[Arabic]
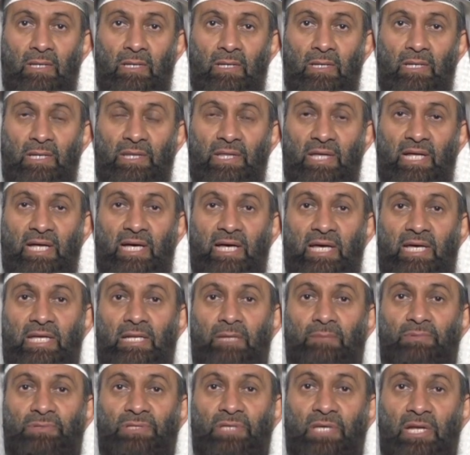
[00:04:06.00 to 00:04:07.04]
لذلك علينا
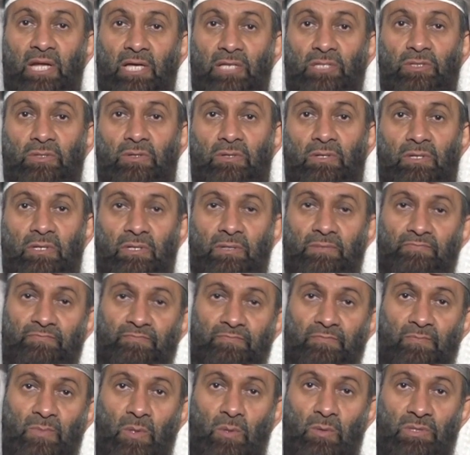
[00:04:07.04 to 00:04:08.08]
بالتناصح
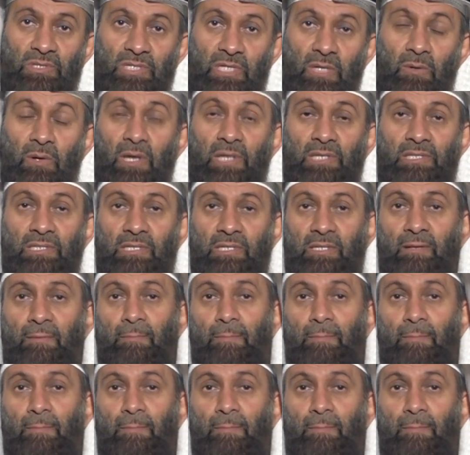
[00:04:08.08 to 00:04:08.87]
والتواصي